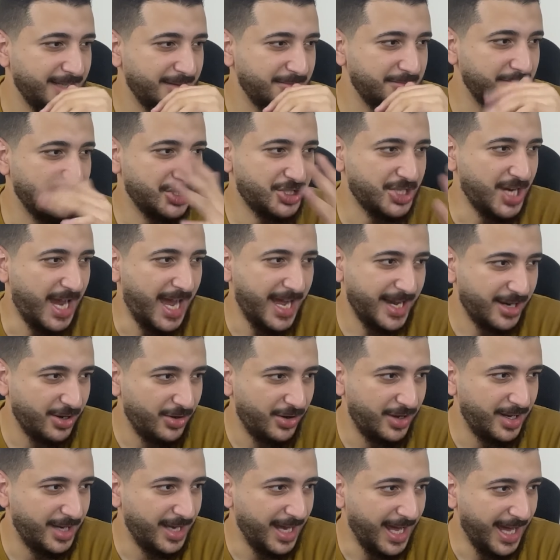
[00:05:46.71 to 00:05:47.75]
مش حرق
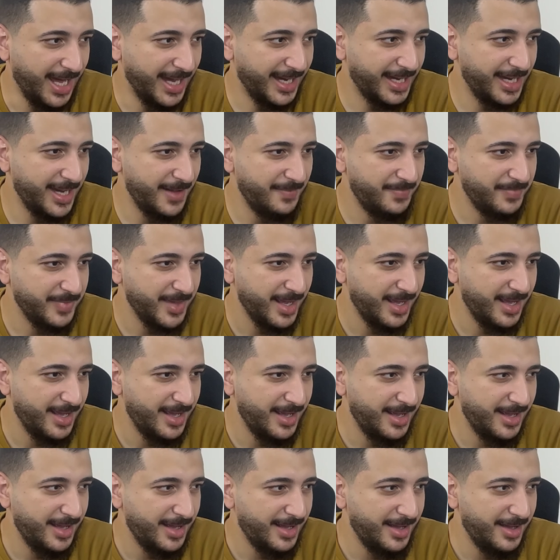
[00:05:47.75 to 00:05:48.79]
ولا حاجه
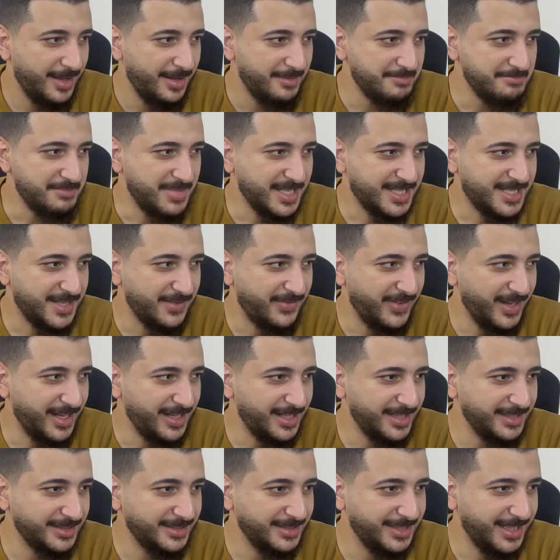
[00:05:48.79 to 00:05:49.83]
بس
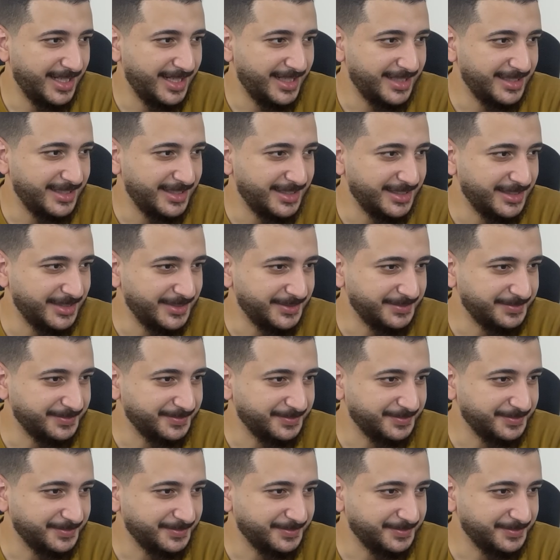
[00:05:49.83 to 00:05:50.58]
فعلا يعني